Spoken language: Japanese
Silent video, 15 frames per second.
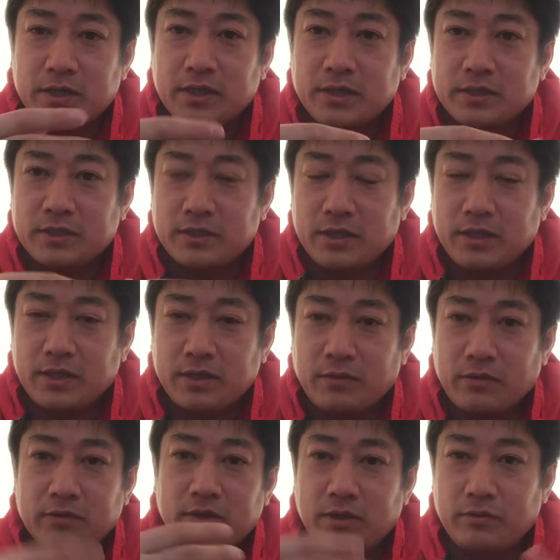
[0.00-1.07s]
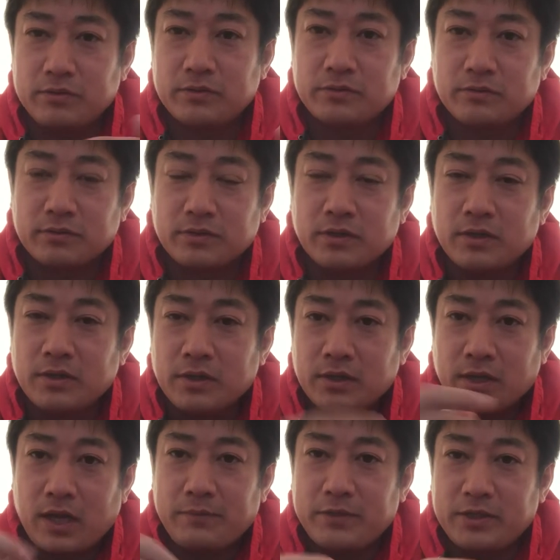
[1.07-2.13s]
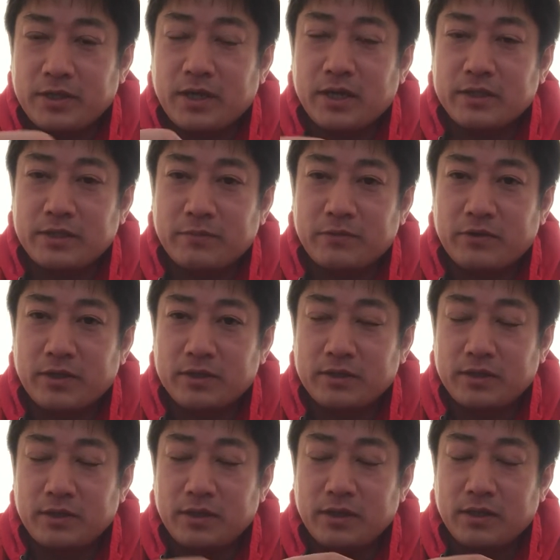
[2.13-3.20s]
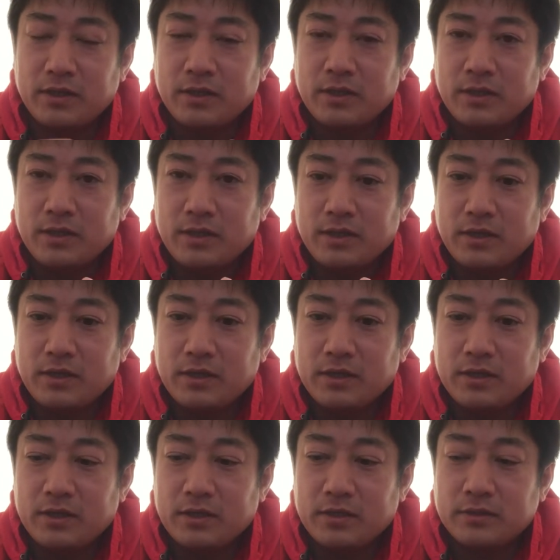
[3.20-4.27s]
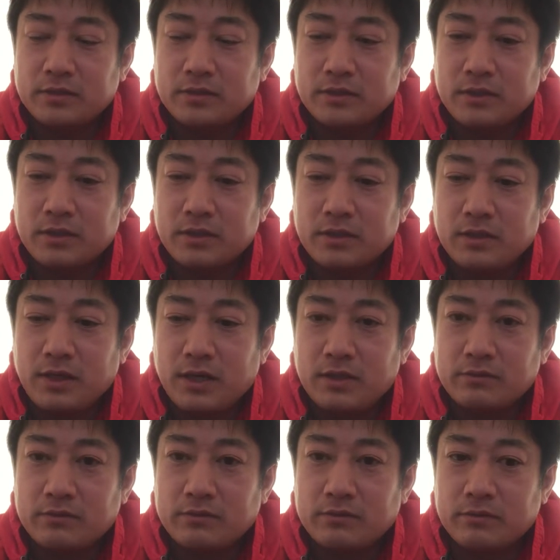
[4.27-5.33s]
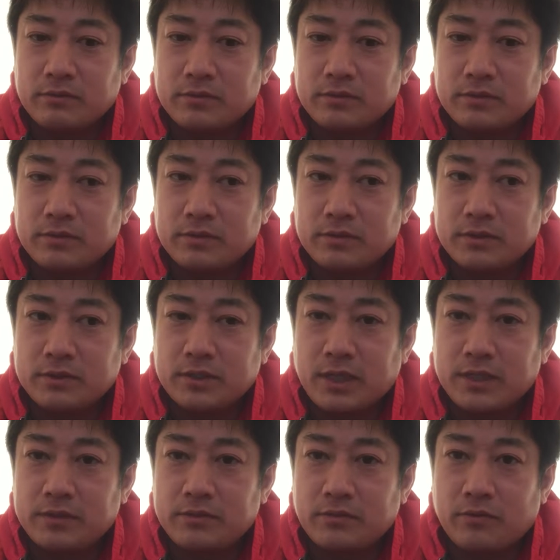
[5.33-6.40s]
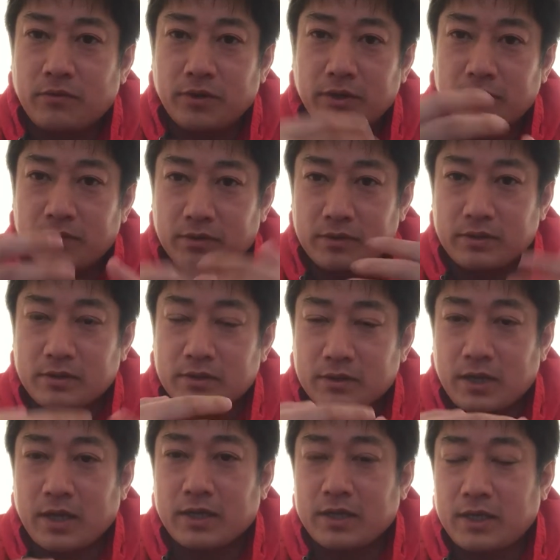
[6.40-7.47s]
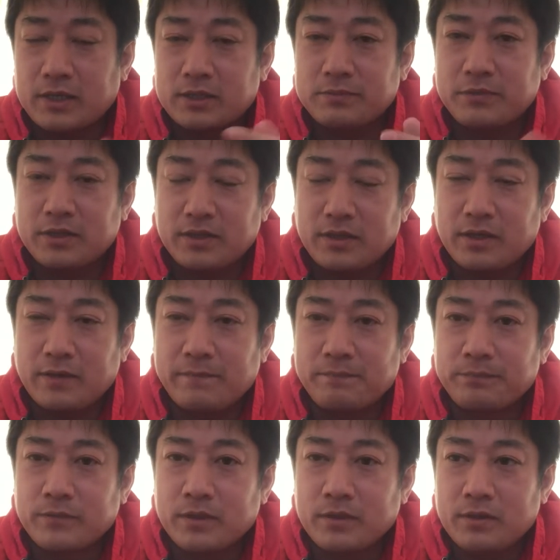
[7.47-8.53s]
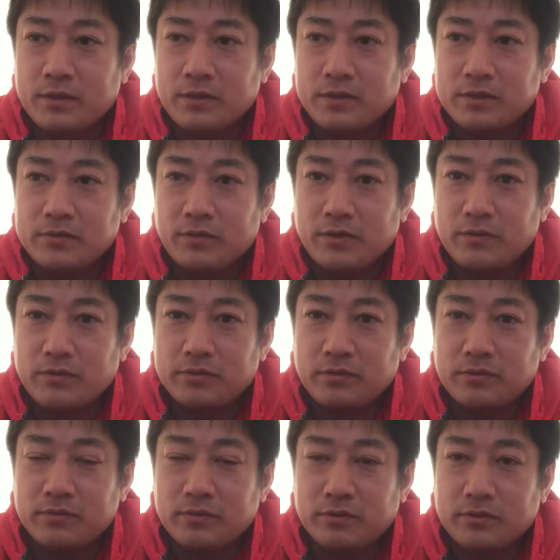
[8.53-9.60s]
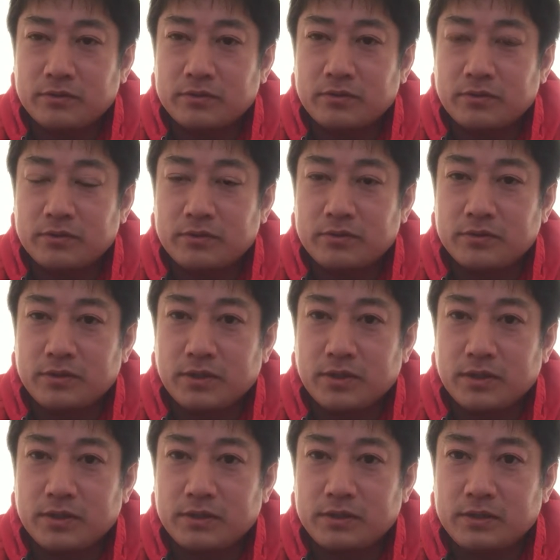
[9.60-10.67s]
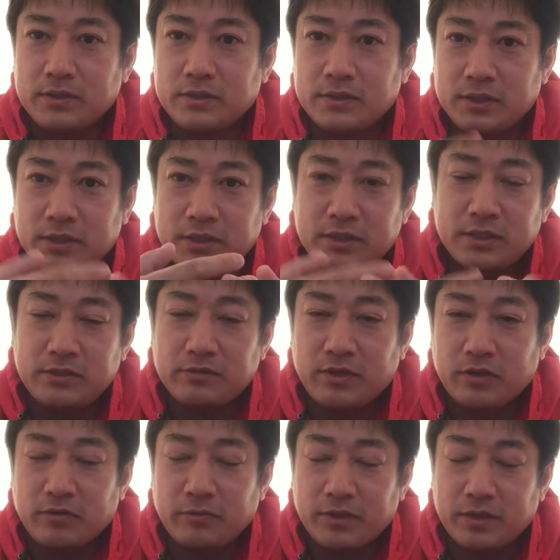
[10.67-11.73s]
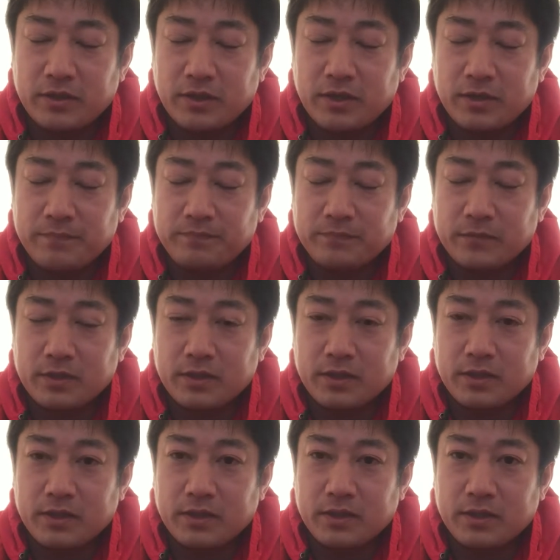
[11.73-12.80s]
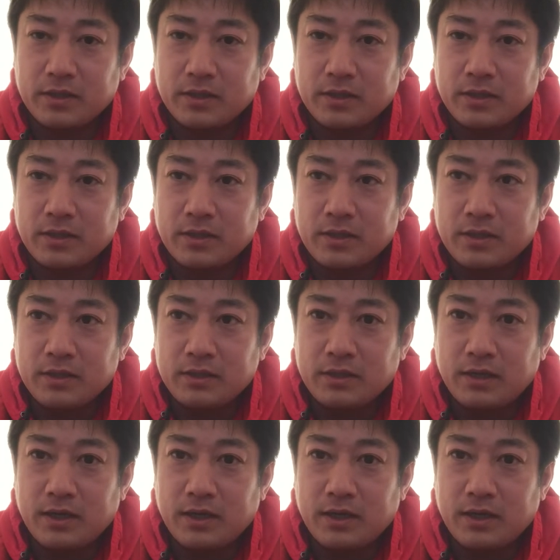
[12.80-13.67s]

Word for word: き出して、本音をどんどん紙に書いてもらって、えー、あの社員の声をかき集めて、それをどんどんそういうふうに真摯に受け止めて、えー、